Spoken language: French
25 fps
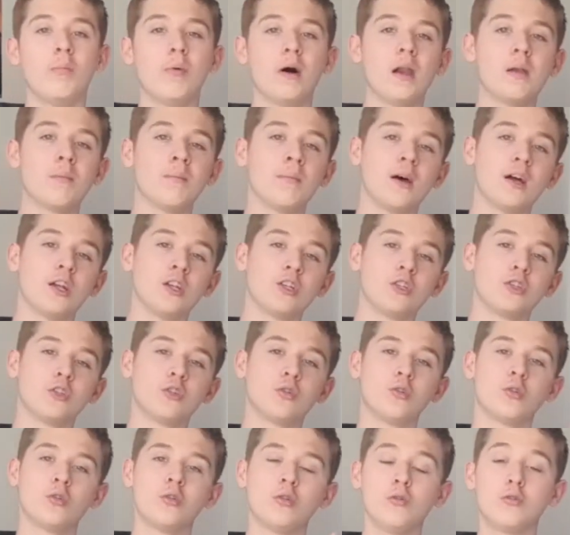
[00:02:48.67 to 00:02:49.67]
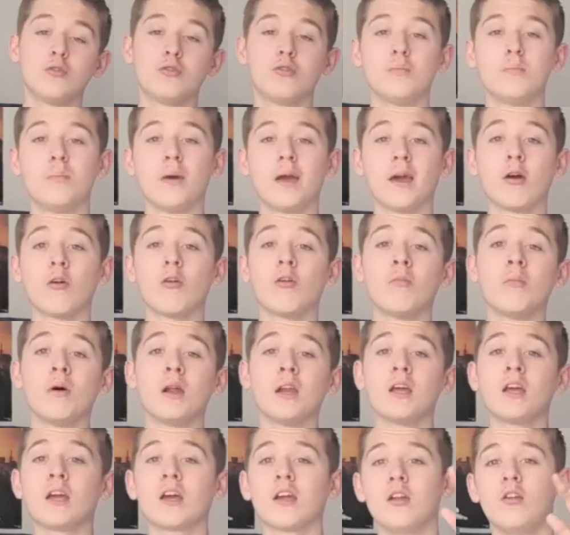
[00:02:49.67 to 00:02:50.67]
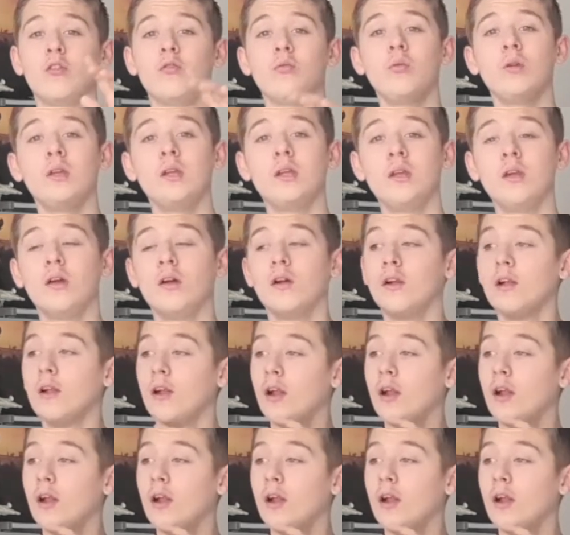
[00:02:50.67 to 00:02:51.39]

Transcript: palmacho, super-héros malgré lui,